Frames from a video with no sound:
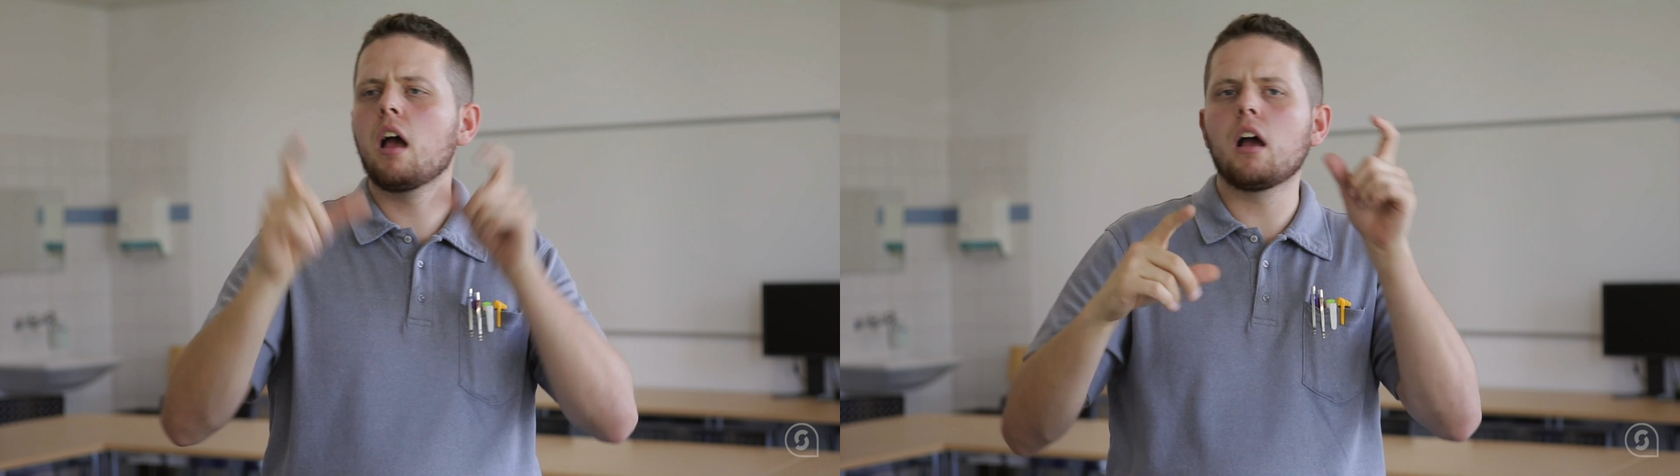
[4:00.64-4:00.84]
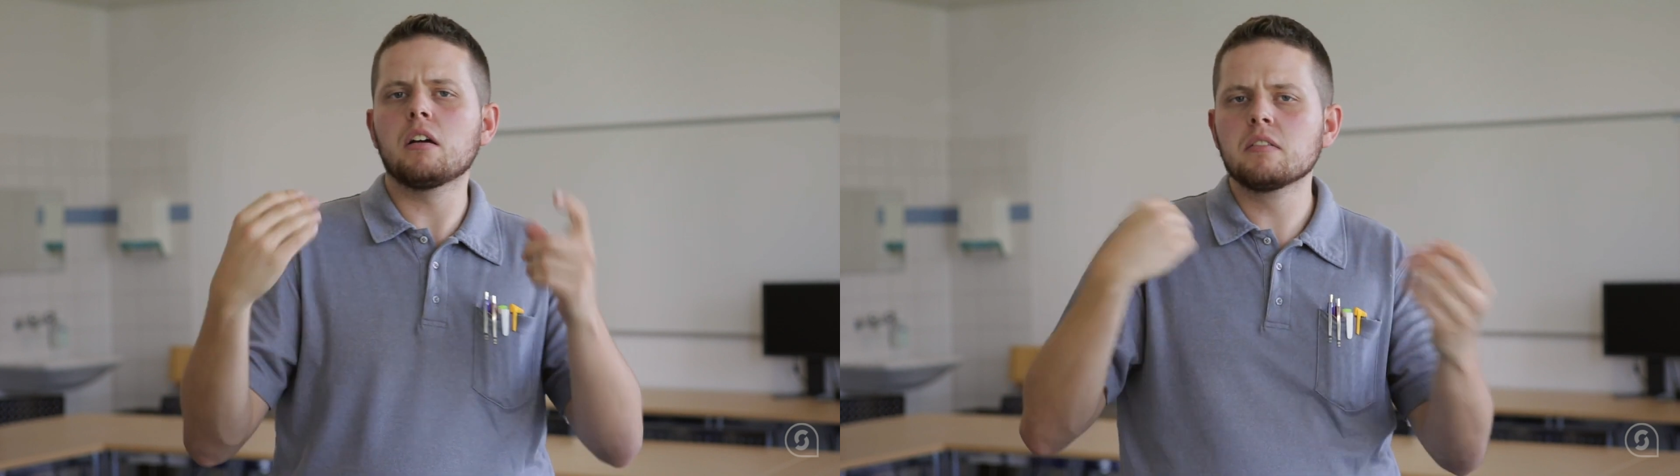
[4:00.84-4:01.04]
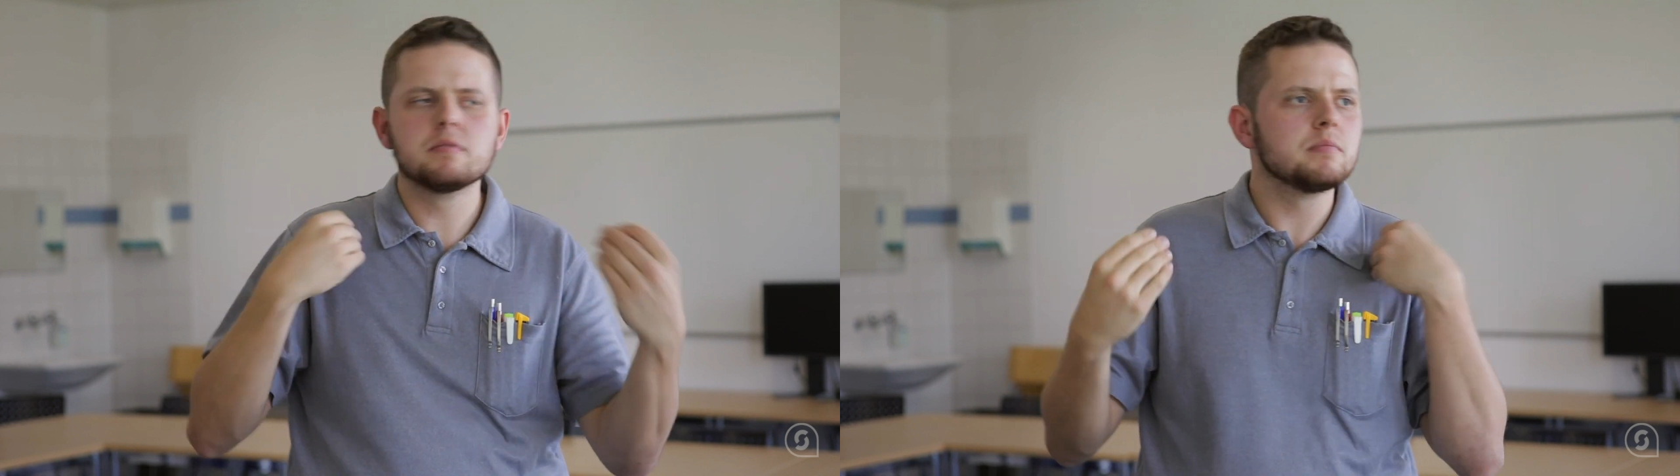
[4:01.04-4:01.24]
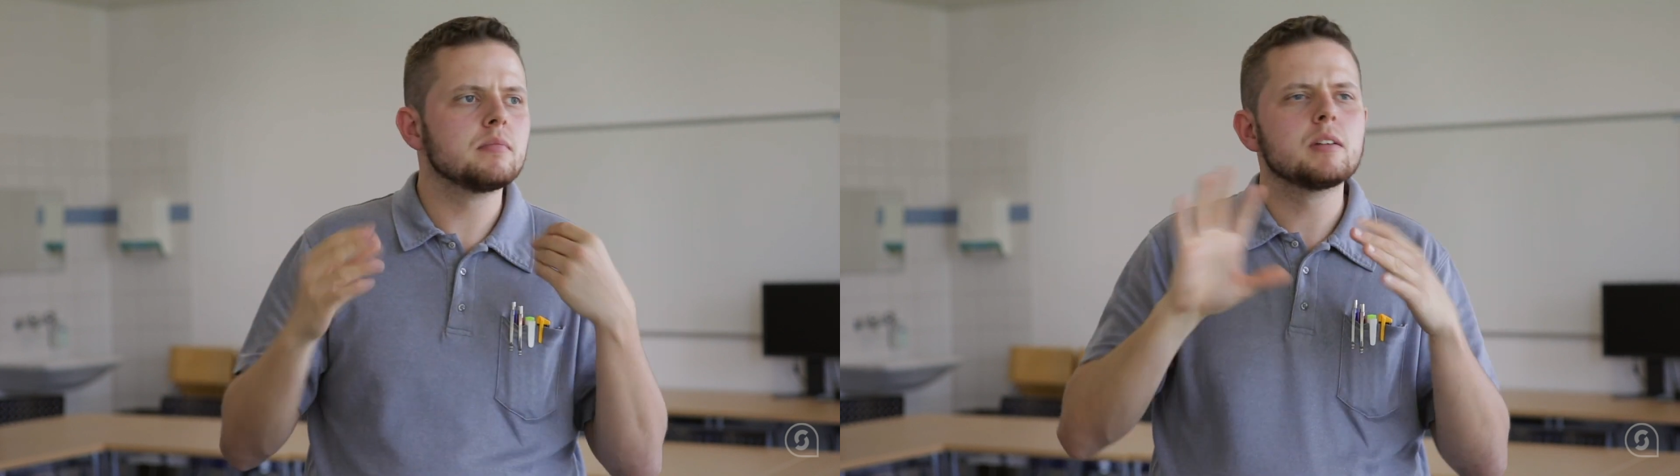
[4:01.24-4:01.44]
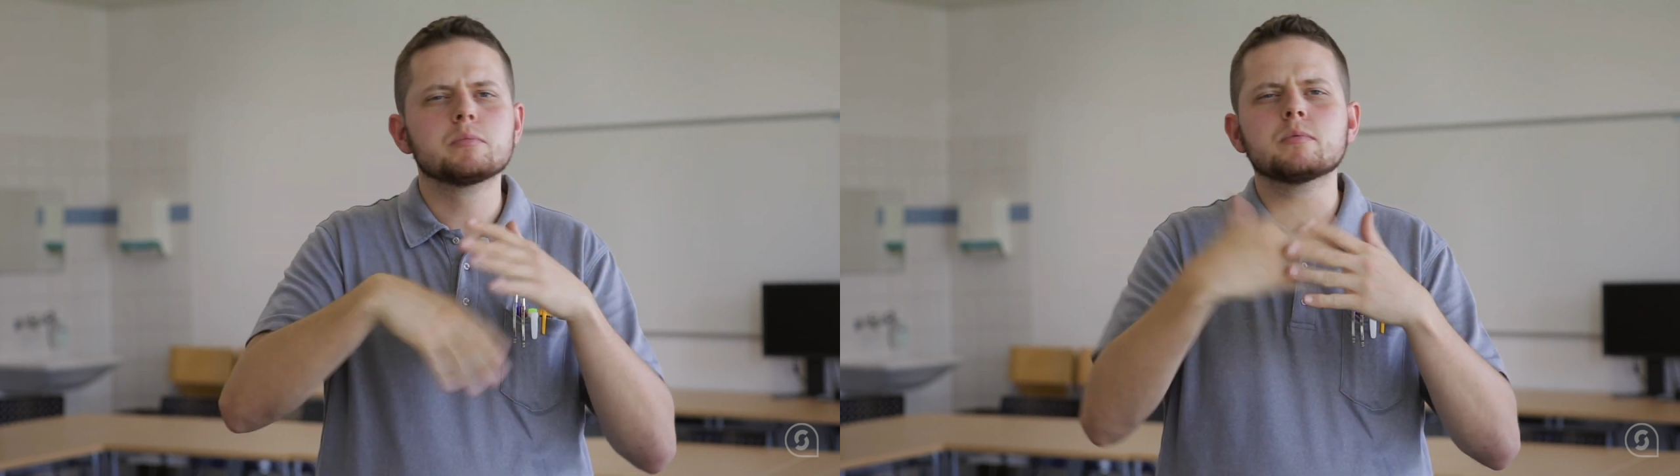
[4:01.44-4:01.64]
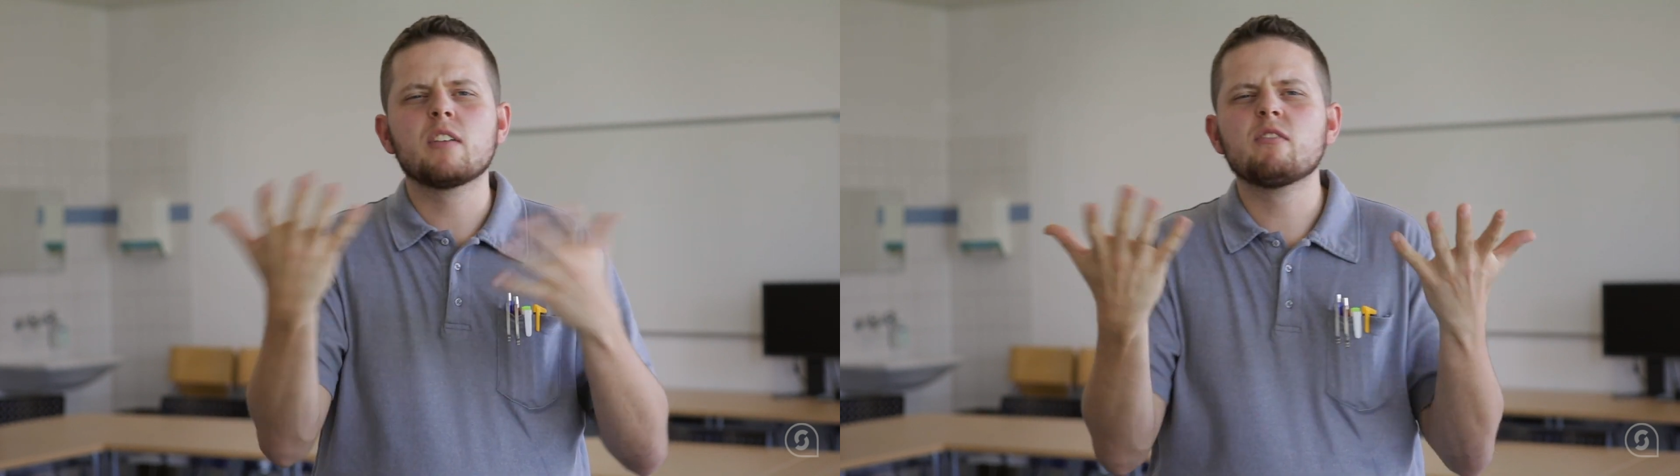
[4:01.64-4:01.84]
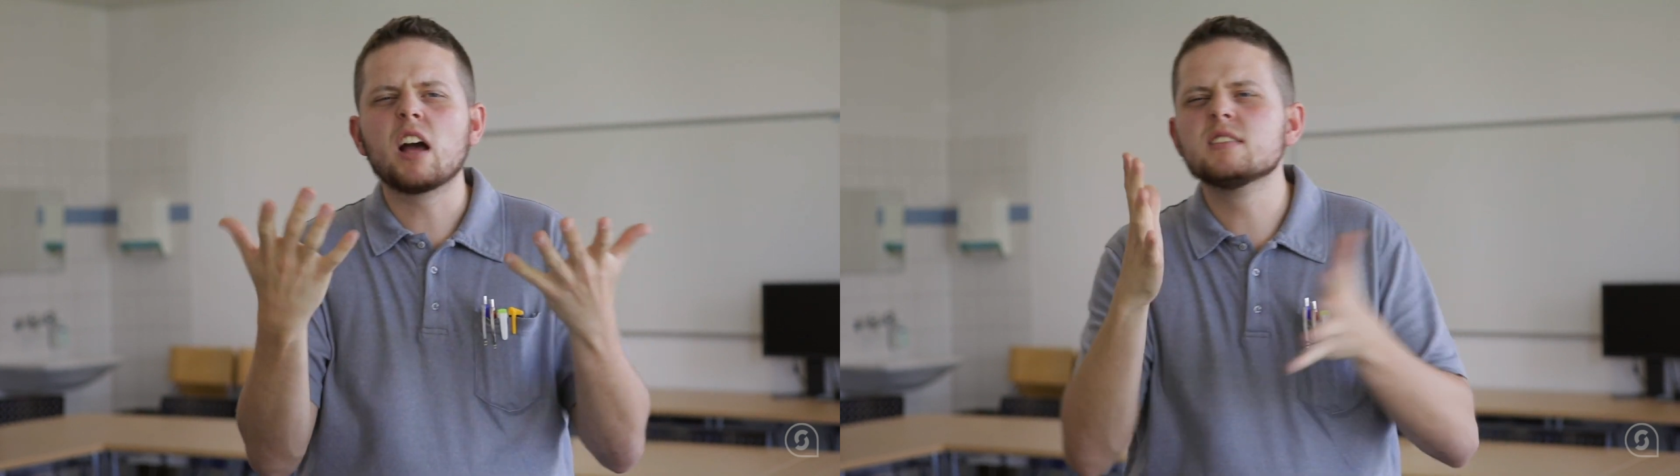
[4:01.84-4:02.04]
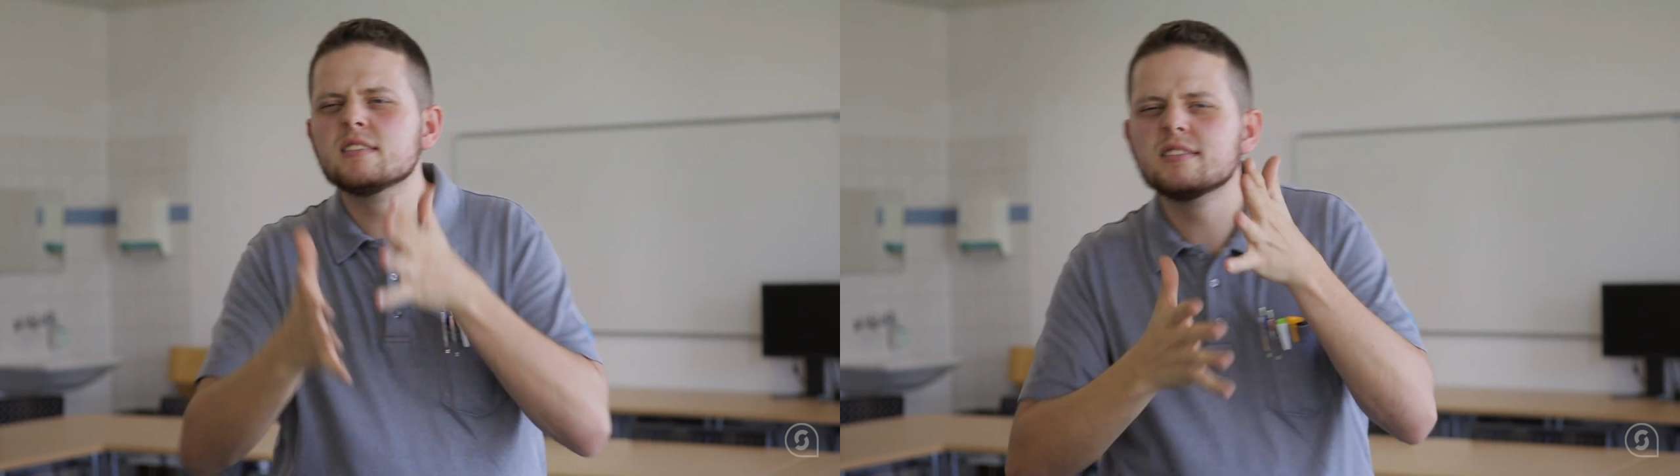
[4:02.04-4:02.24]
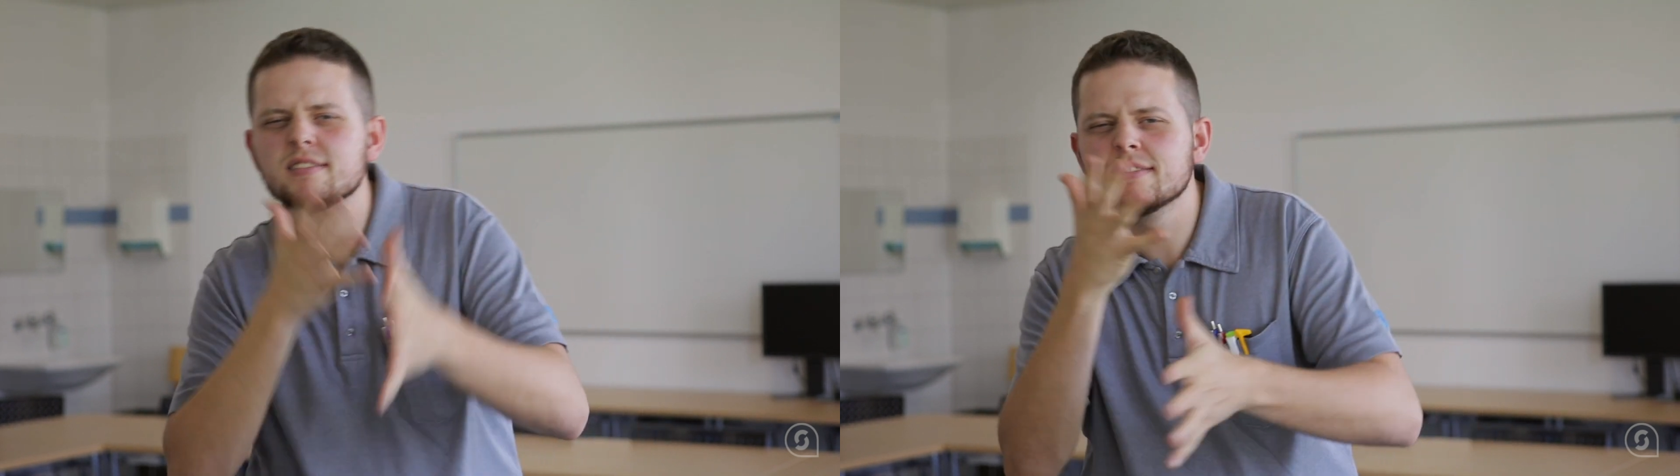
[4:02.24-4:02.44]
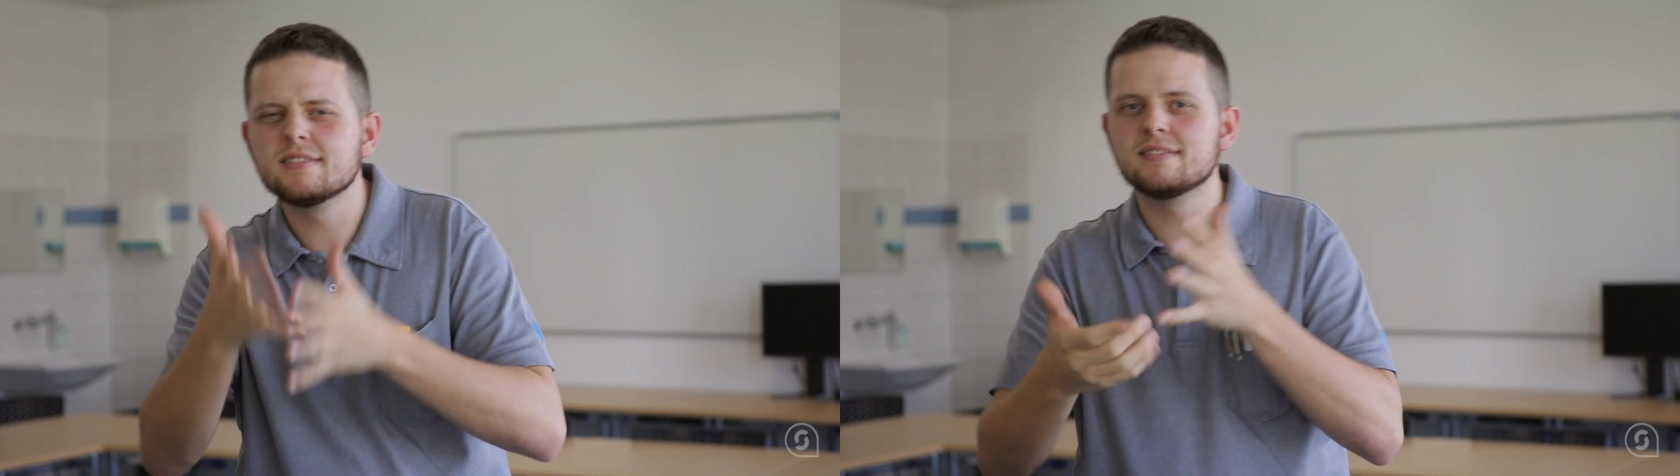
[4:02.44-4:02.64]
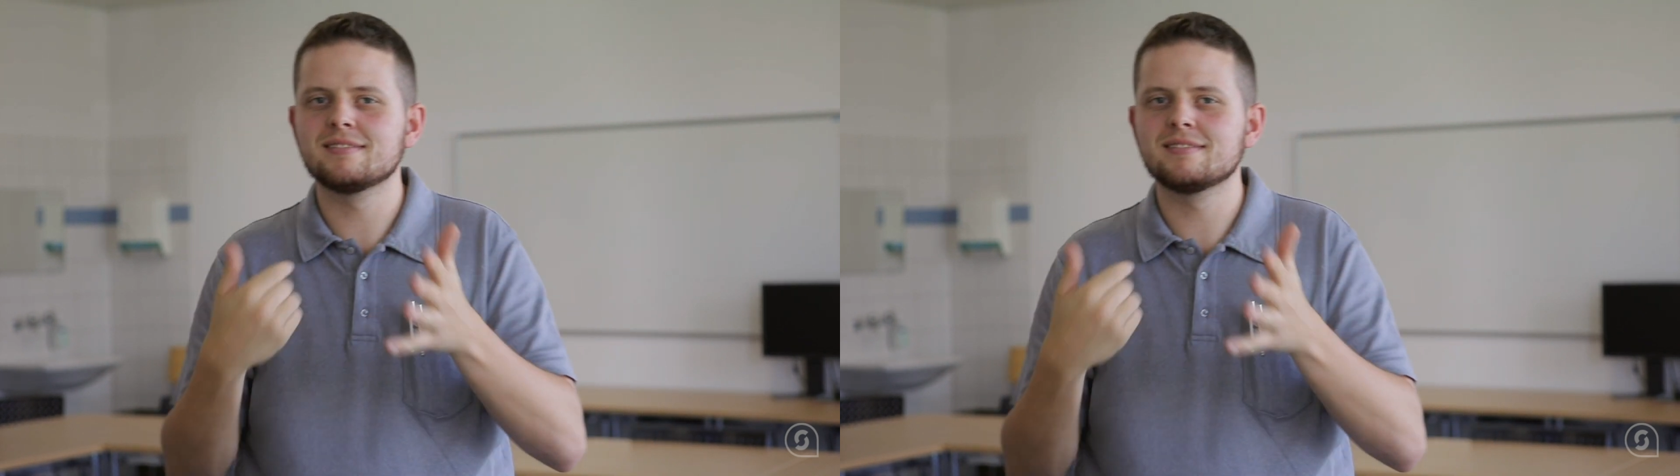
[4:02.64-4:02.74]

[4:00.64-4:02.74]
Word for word: Kollegen, wie sie mit mir gebärden können.